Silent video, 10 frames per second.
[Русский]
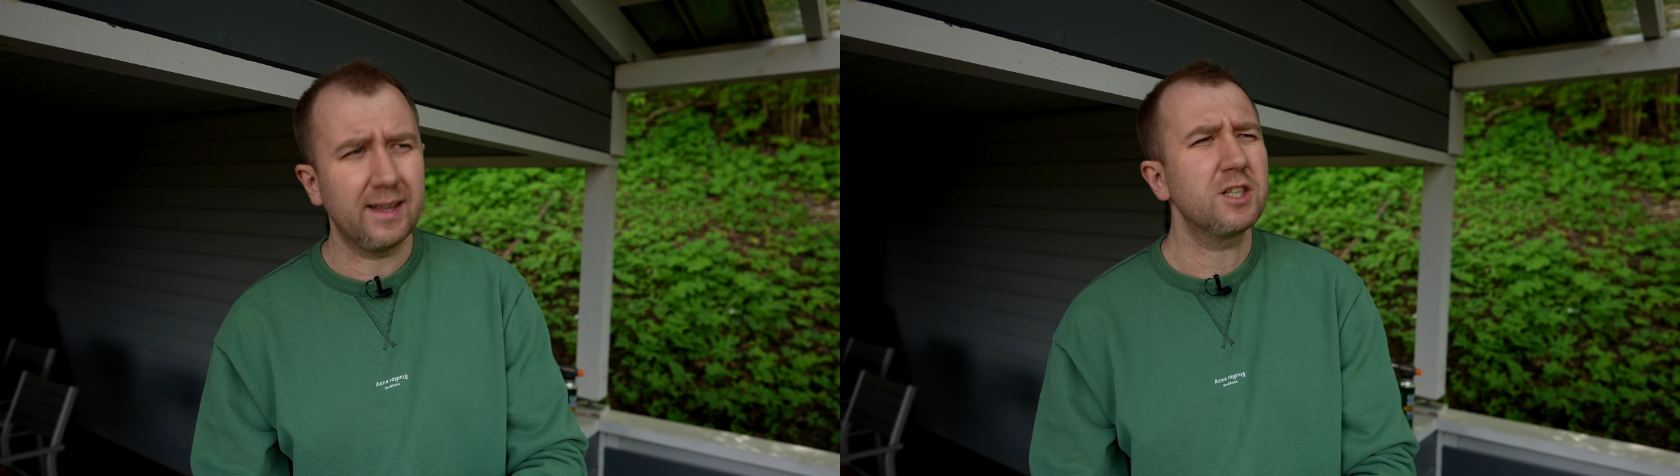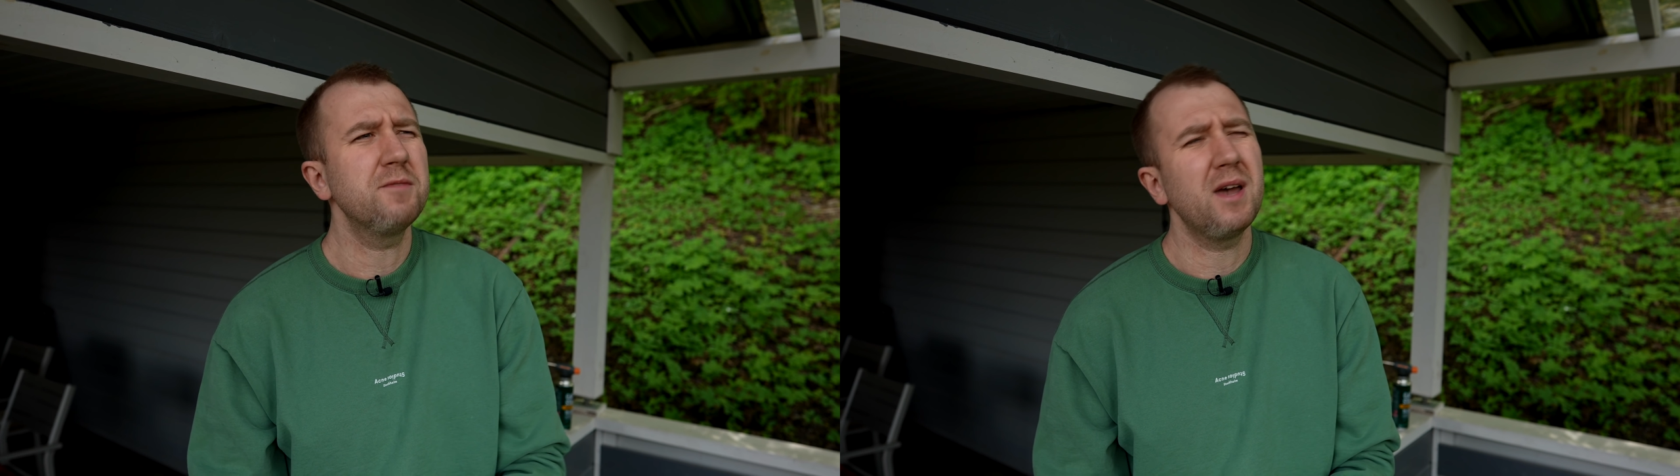
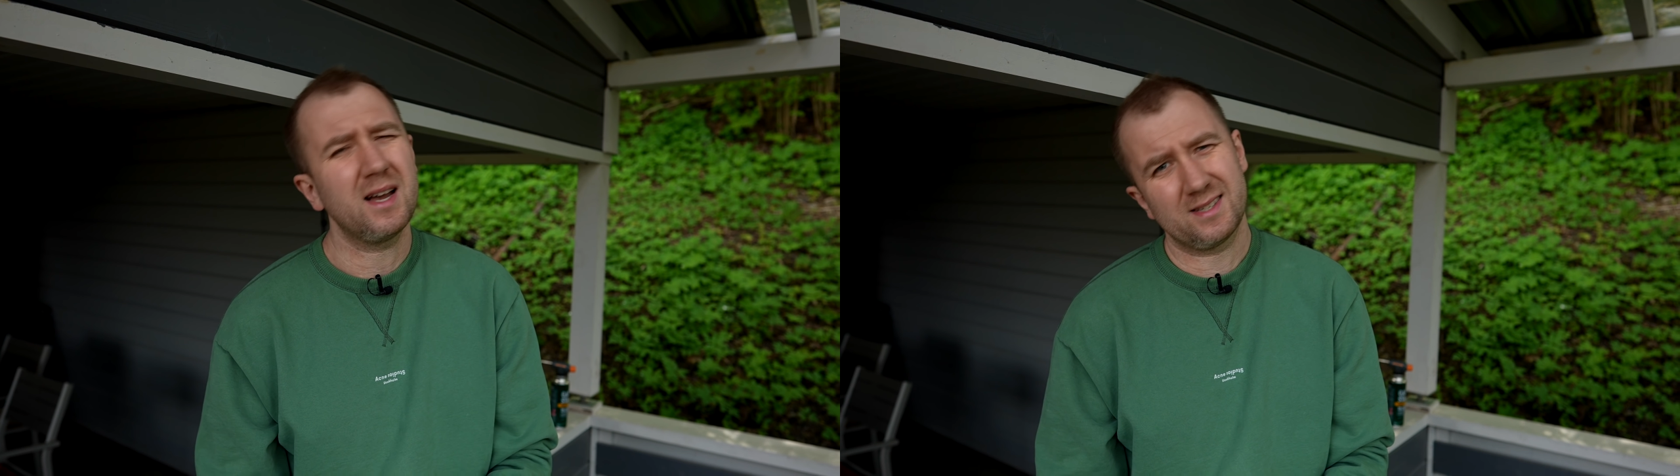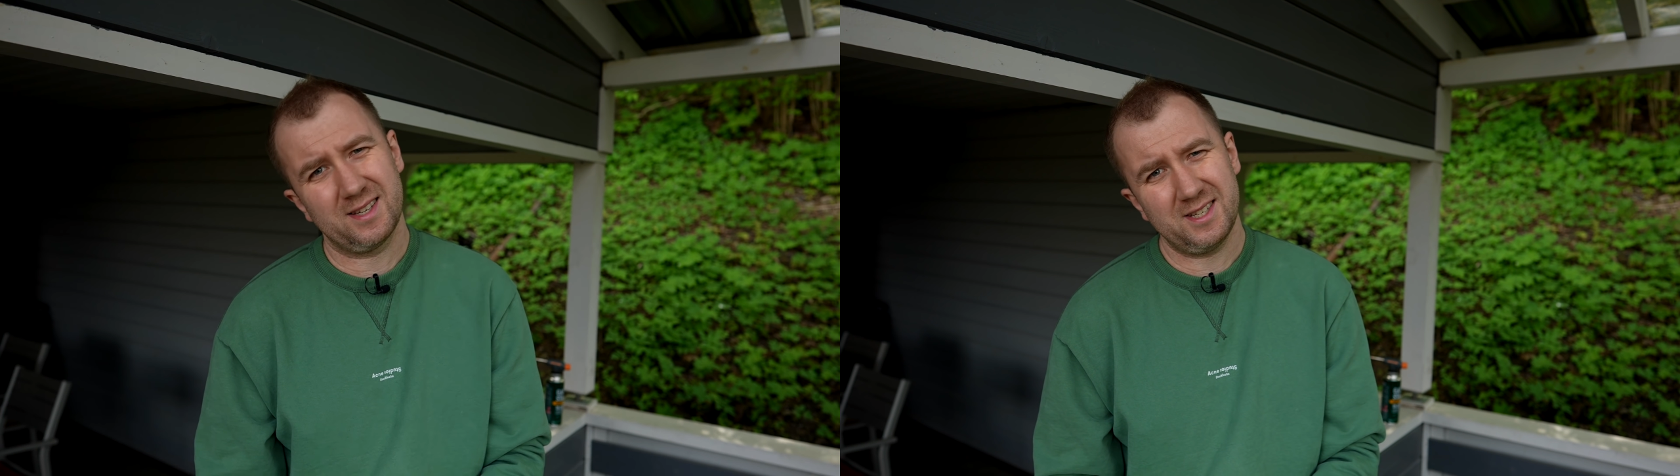Даже
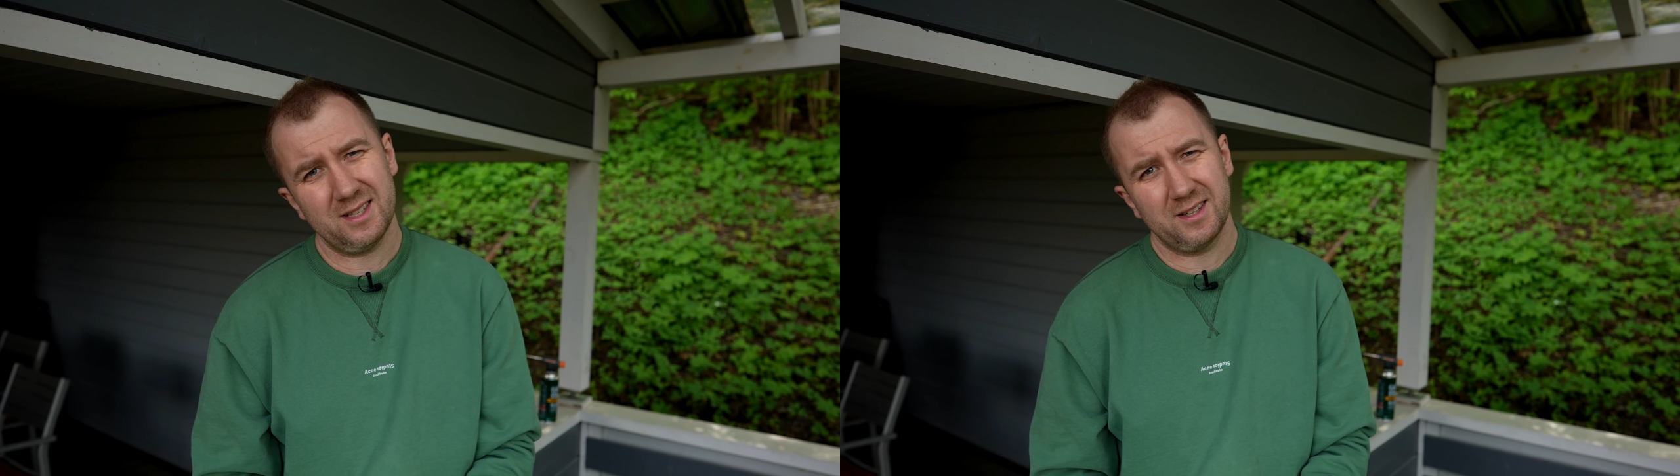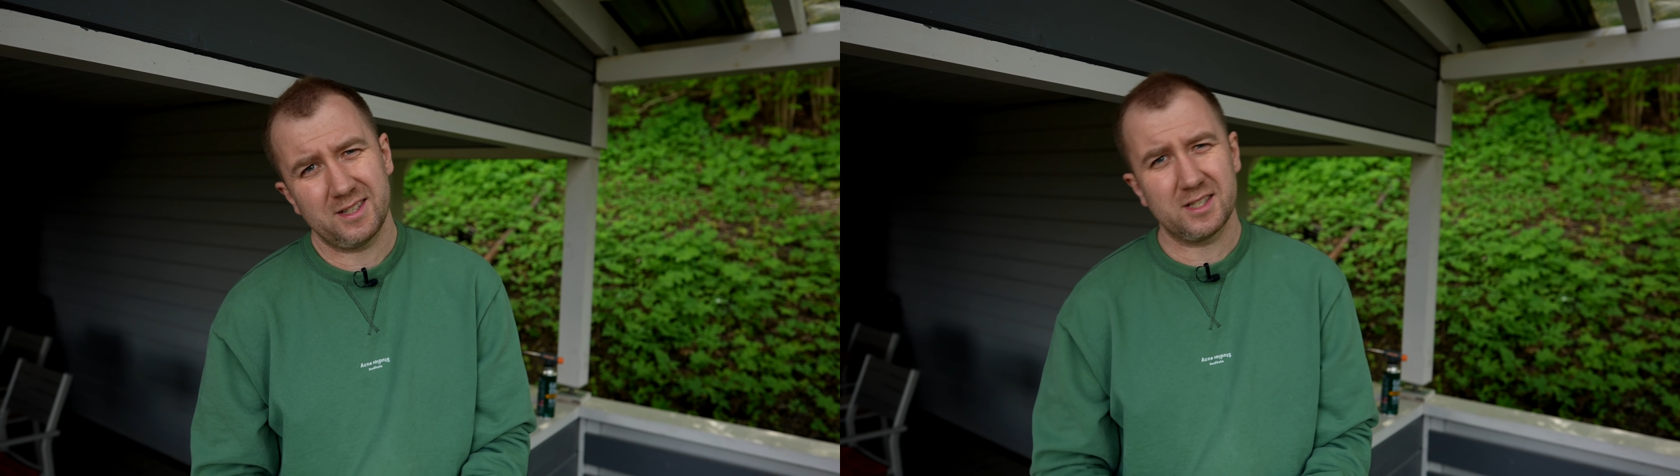мясо
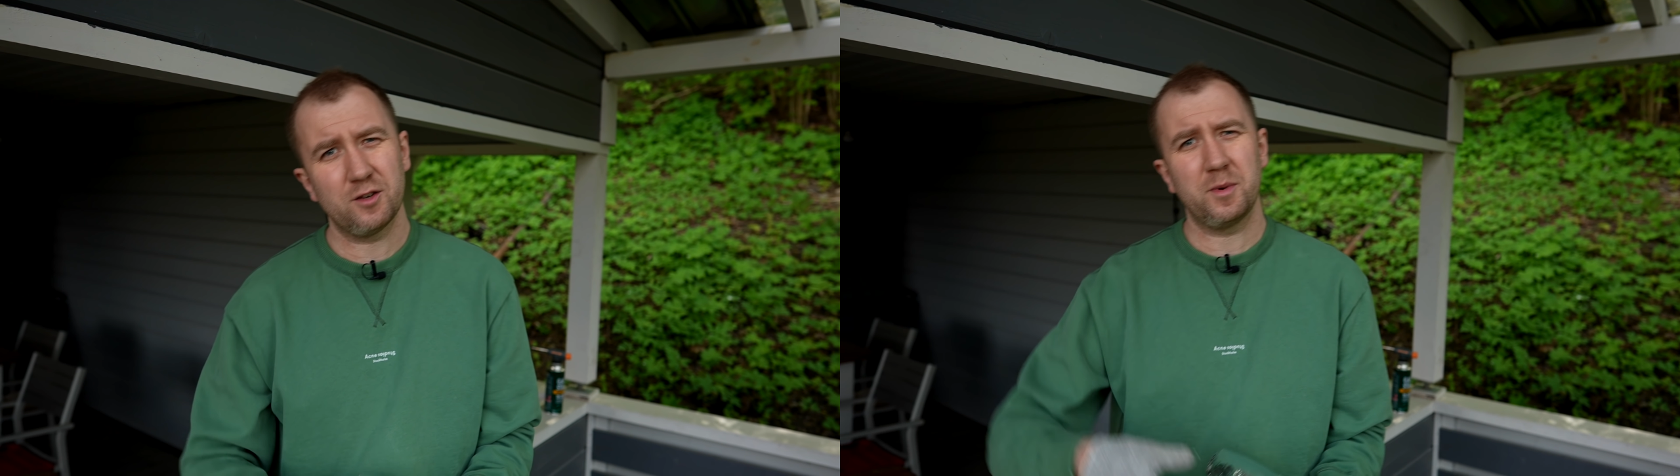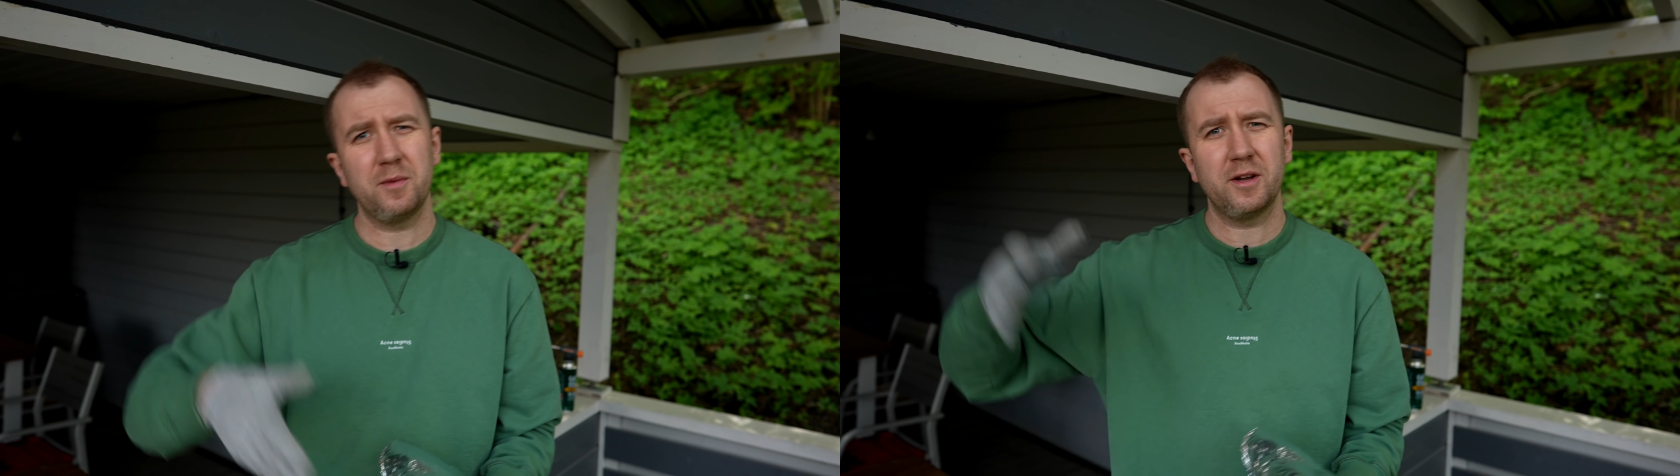делаете, если
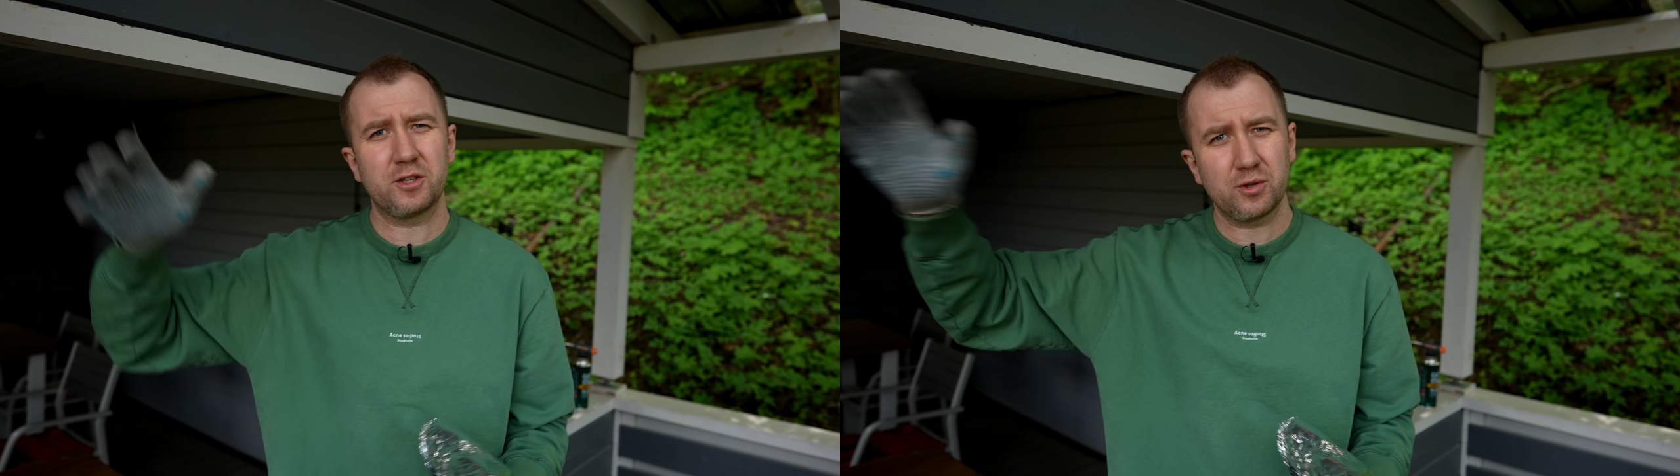вы понимаете,